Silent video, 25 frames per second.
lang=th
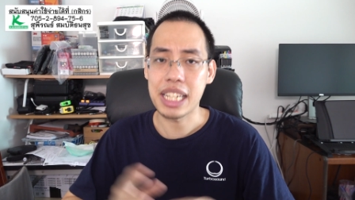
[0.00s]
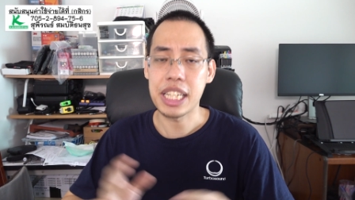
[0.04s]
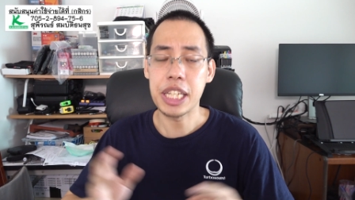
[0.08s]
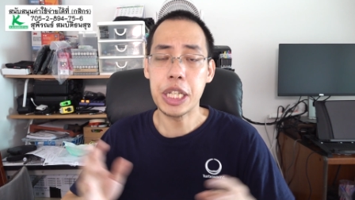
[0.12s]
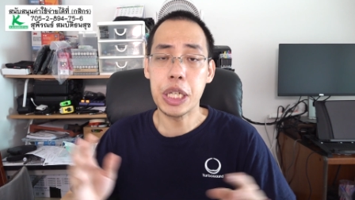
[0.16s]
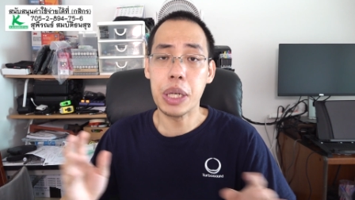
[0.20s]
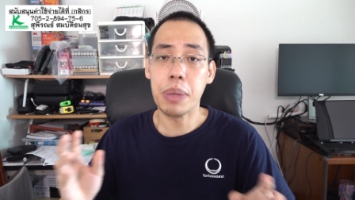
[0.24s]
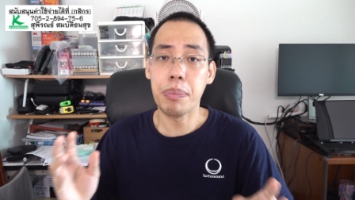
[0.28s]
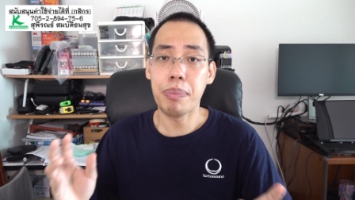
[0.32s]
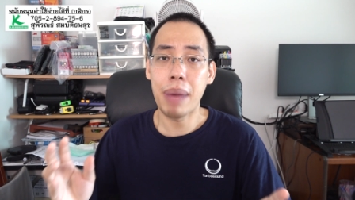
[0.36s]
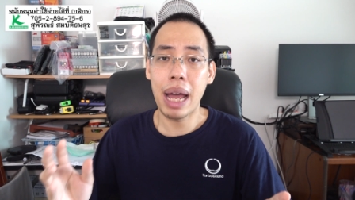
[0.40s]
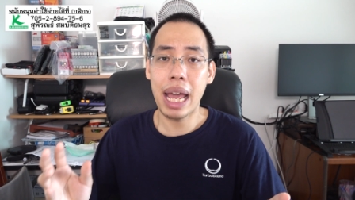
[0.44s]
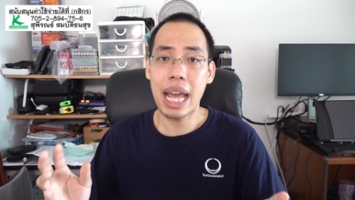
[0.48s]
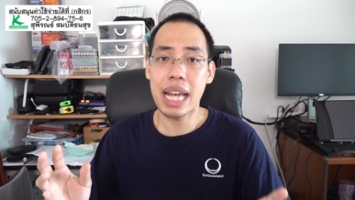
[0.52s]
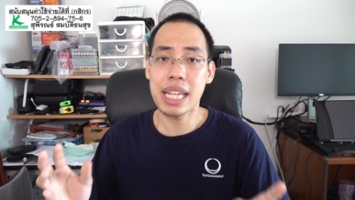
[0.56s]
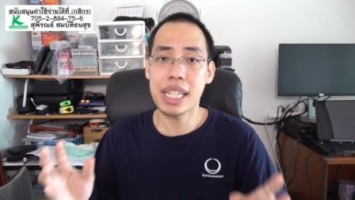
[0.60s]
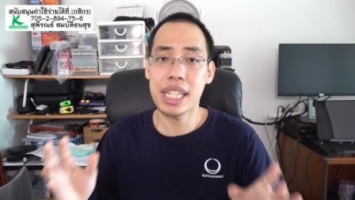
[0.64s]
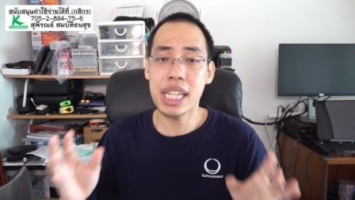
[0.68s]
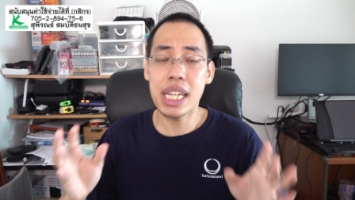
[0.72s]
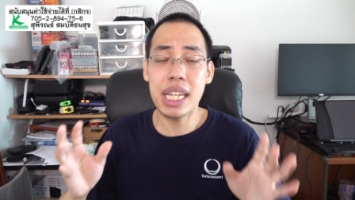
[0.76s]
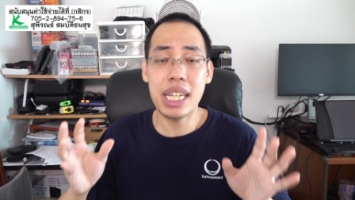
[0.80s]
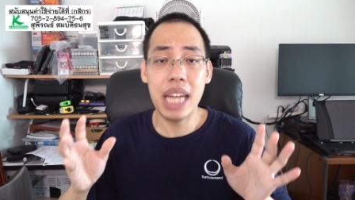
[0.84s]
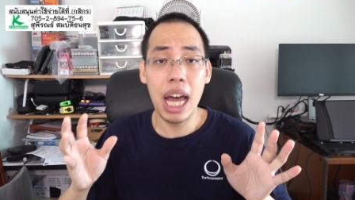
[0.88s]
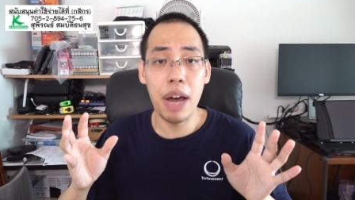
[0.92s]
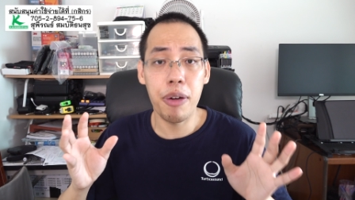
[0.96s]
ถึงแม้
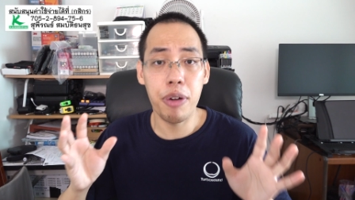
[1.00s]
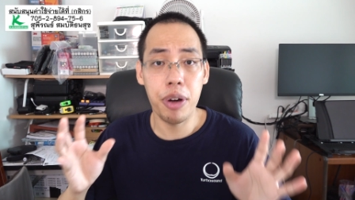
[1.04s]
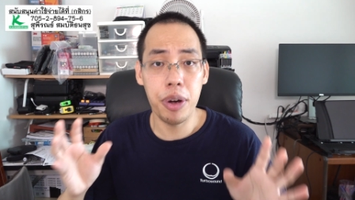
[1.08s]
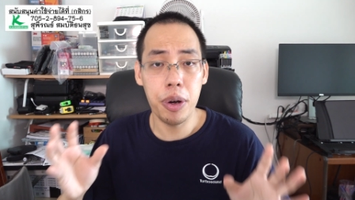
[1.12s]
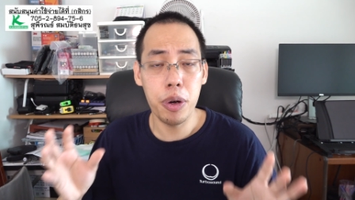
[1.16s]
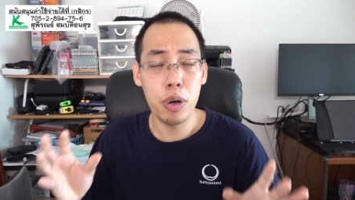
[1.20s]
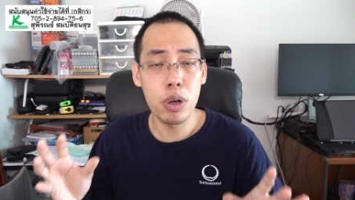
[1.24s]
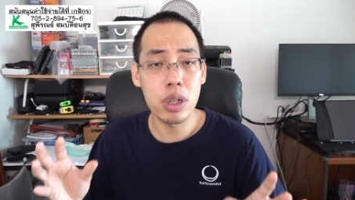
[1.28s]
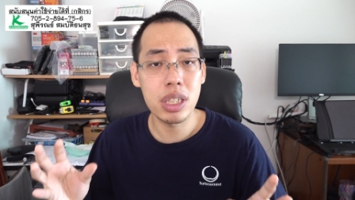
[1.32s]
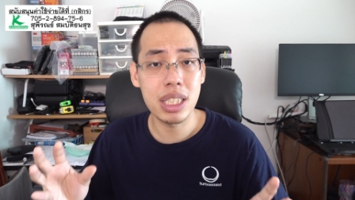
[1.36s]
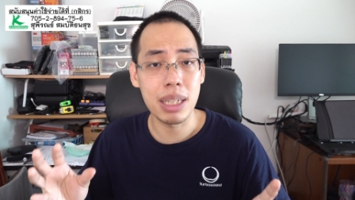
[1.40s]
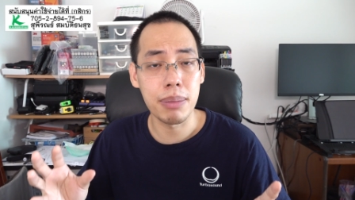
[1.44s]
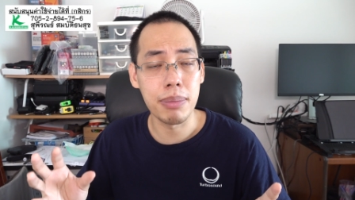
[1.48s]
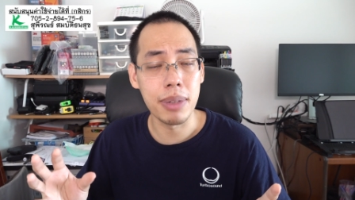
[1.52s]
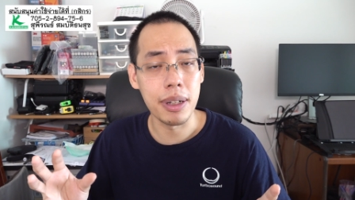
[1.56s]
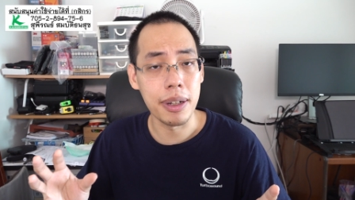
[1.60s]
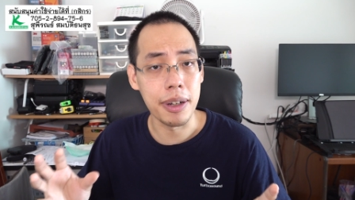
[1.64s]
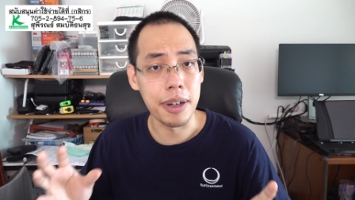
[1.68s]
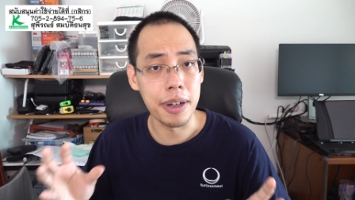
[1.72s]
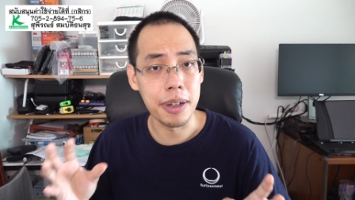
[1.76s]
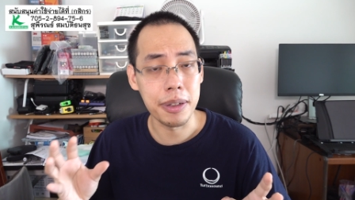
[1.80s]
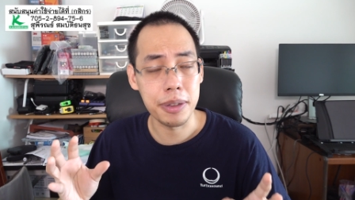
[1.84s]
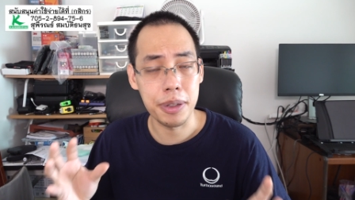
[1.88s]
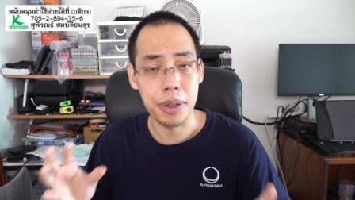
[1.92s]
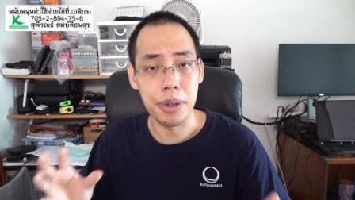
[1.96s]
ซีนารีโอจำลอ
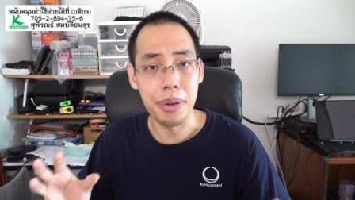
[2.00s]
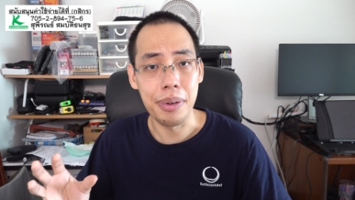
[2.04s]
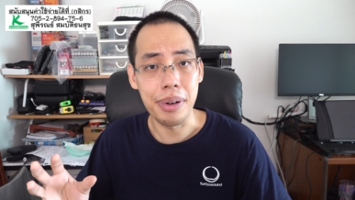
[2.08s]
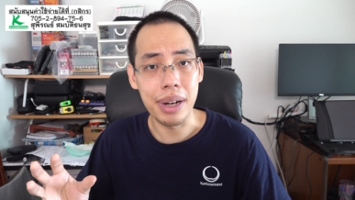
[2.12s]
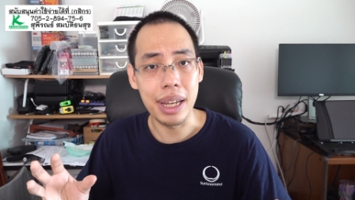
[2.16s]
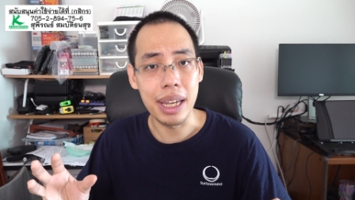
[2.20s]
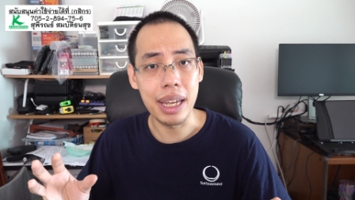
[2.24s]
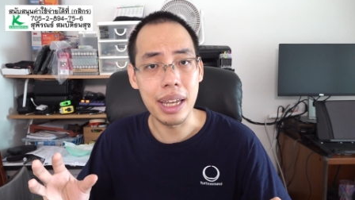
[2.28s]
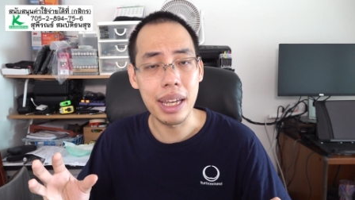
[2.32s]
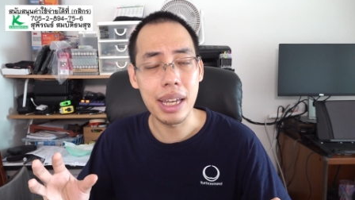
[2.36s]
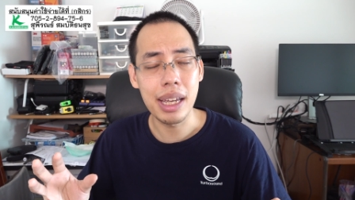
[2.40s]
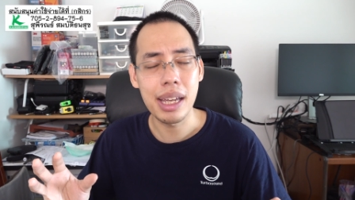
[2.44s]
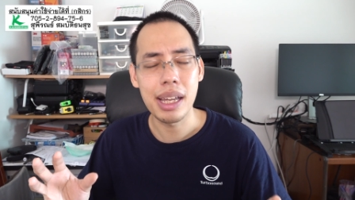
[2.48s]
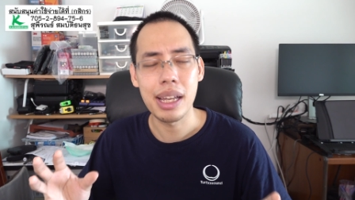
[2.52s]
งตรงนี้